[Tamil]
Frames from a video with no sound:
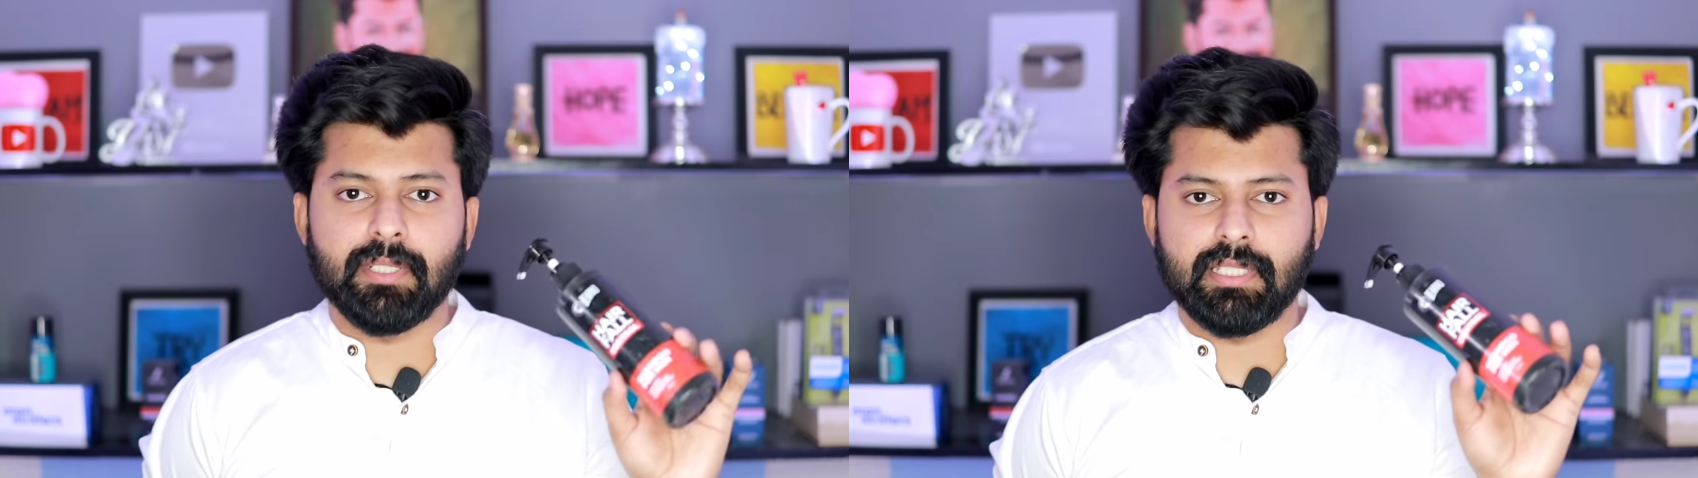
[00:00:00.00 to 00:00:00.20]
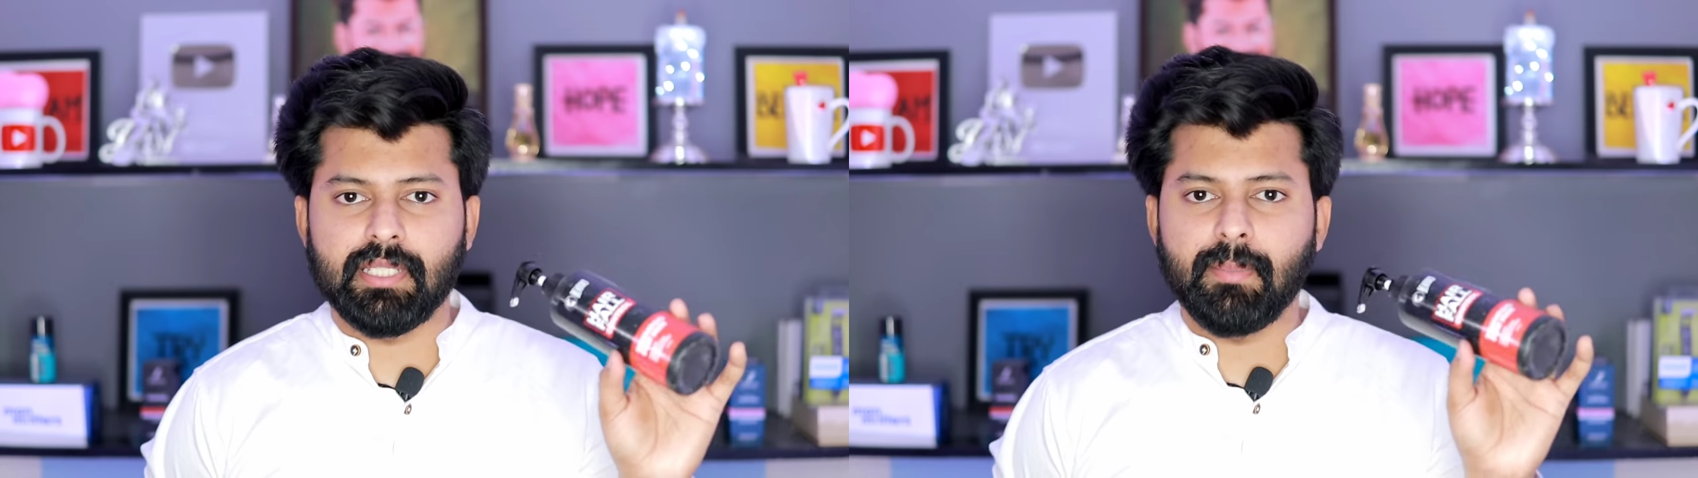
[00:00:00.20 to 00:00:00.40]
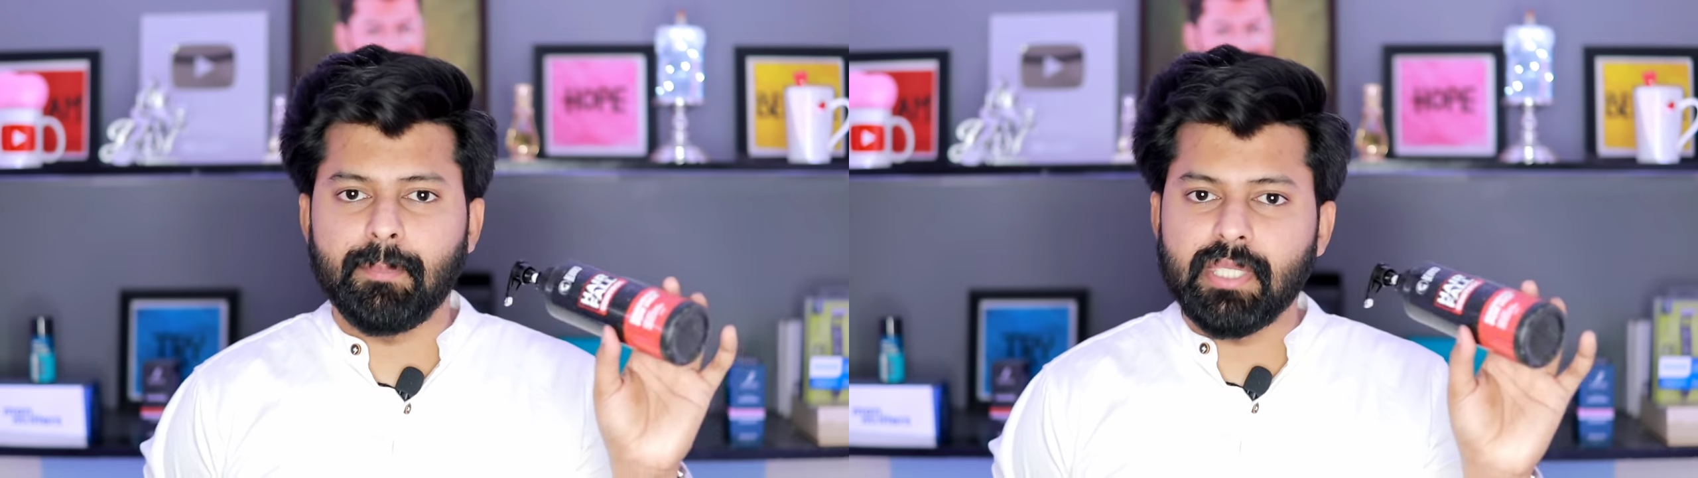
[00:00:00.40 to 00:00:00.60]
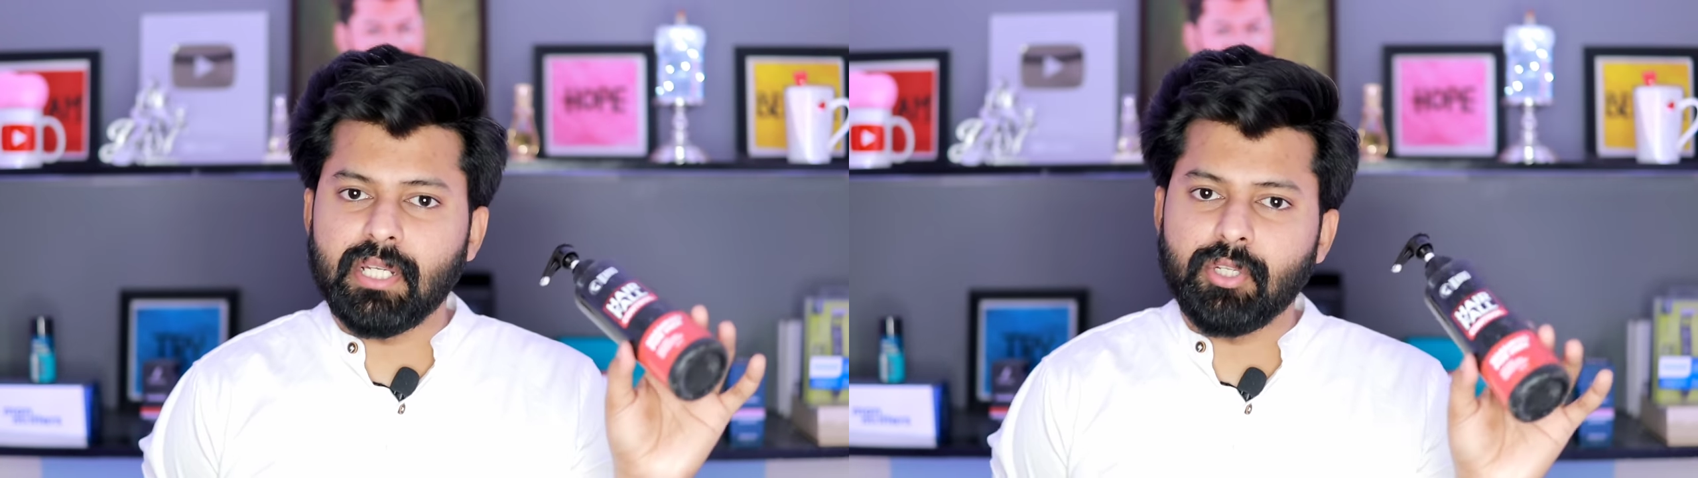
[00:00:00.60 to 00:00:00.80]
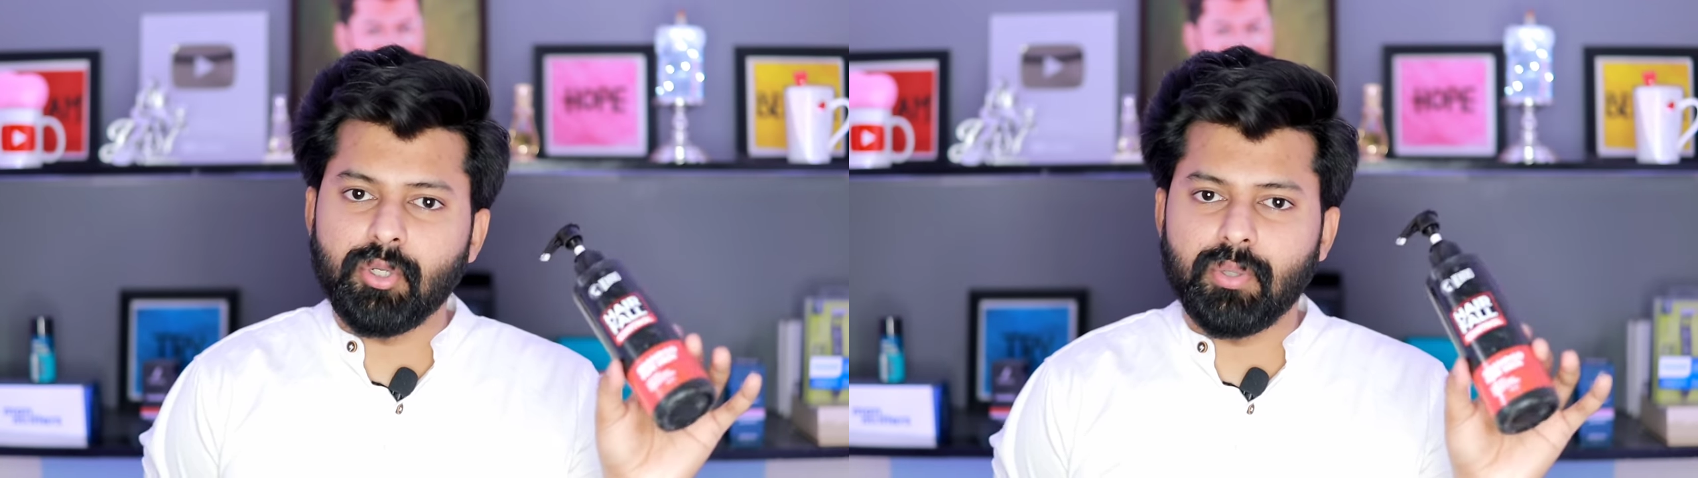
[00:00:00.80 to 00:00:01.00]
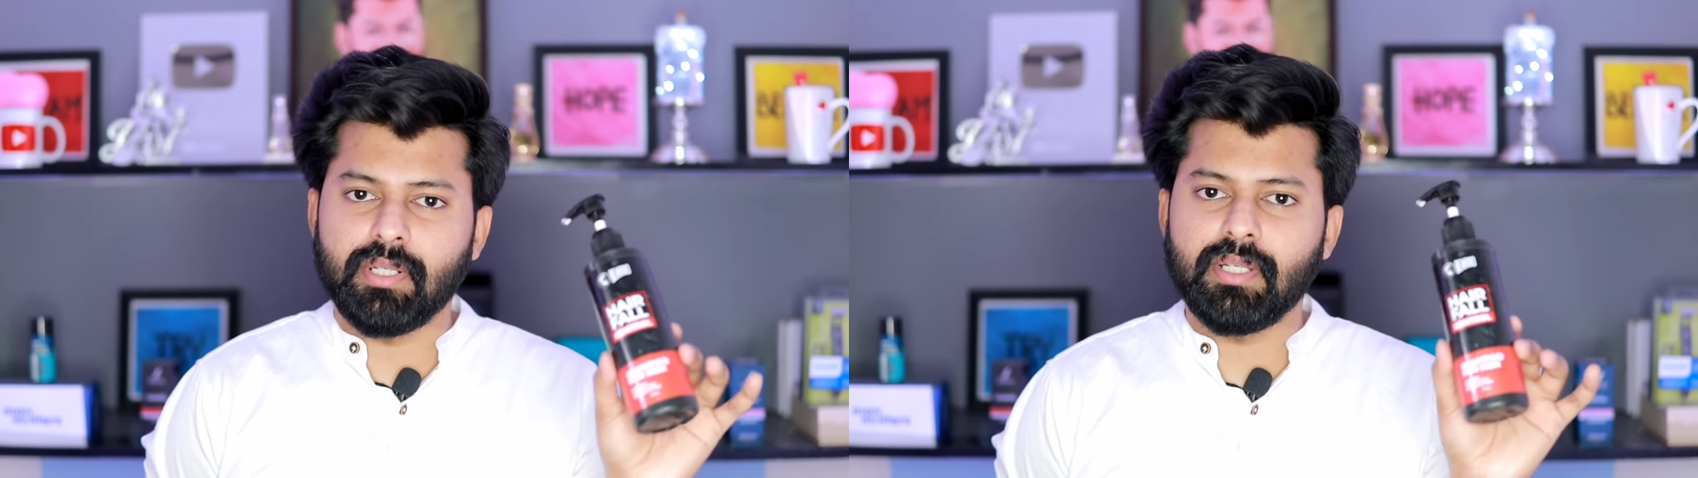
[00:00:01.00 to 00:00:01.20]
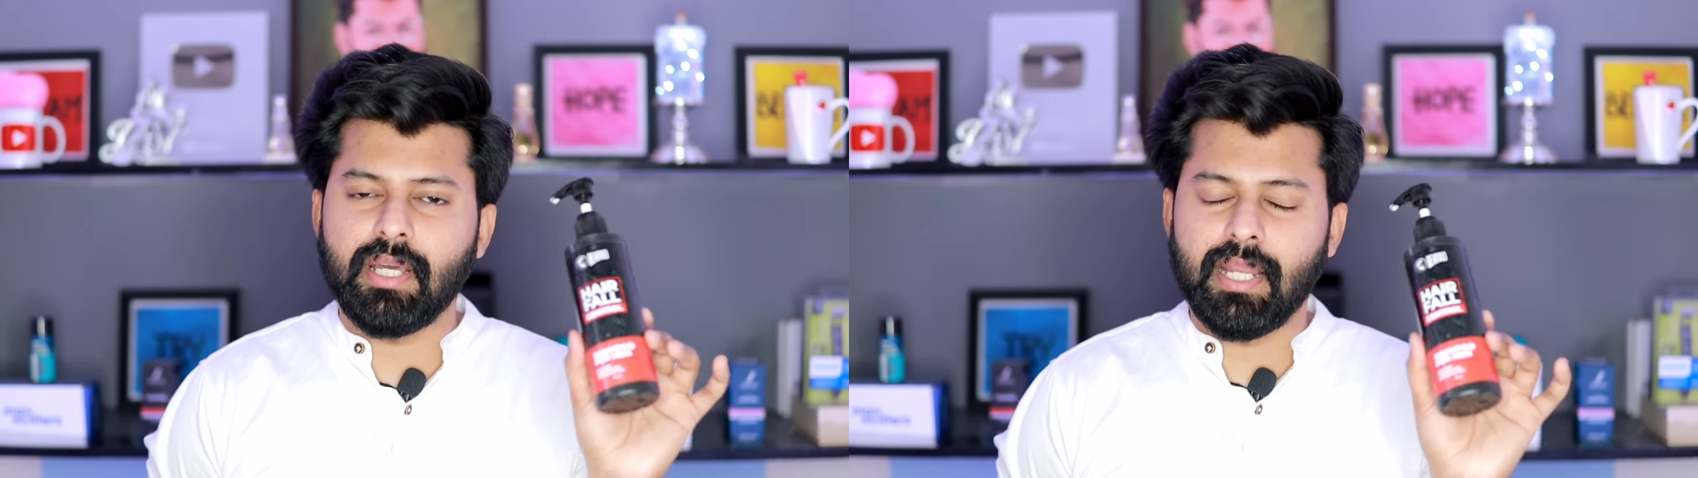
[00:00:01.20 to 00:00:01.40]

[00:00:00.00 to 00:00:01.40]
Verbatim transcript: பார்த்தீங்கன்னா பியர்டோவோட